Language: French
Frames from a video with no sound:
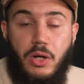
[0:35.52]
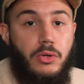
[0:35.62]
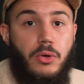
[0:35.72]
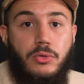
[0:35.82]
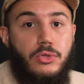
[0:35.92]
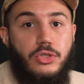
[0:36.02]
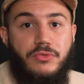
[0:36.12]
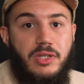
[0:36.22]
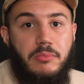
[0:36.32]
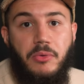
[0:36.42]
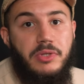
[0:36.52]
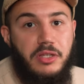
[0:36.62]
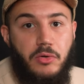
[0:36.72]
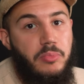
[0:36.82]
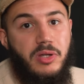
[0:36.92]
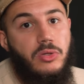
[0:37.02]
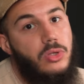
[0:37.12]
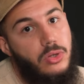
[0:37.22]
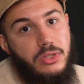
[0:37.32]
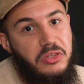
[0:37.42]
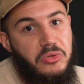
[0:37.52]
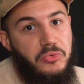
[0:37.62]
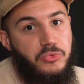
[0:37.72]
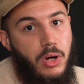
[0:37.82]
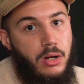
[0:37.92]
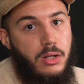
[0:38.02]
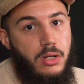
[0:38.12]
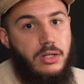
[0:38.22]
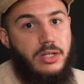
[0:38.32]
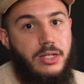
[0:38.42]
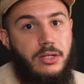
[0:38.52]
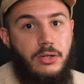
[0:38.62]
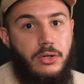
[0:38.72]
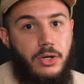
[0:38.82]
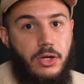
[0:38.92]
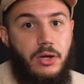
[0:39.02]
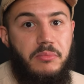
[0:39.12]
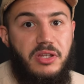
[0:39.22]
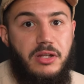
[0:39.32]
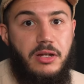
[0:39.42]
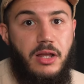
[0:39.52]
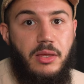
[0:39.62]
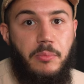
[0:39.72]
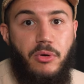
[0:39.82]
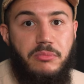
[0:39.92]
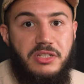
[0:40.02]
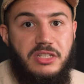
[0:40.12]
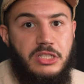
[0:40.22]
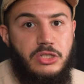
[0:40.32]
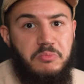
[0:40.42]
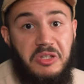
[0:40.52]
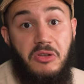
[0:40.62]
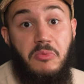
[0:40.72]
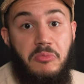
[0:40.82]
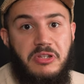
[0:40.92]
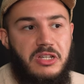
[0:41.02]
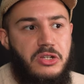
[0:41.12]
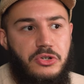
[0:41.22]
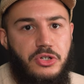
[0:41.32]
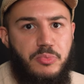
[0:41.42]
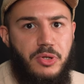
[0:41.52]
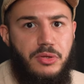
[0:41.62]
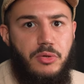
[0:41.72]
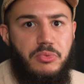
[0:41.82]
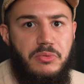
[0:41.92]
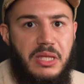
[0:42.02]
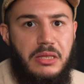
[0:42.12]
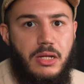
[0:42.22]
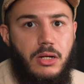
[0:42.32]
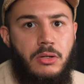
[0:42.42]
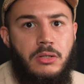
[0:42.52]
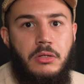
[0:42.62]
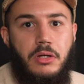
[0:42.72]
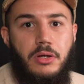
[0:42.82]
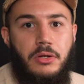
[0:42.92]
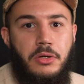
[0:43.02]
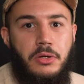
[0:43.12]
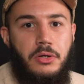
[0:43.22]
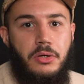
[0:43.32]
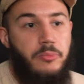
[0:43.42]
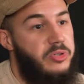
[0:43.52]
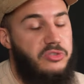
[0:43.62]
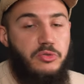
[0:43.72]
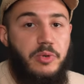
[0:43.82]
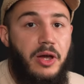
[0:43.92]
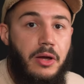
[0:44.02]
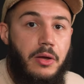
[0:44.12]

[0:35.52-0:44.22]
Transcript: crois qu'entre janvier et mai, on a été complet une trentaine de fois. Et comme c'est l'un des premiers sketchs, peut-être le premier sketch que je poste depuis peut-être 5 ans, ben, c'est super.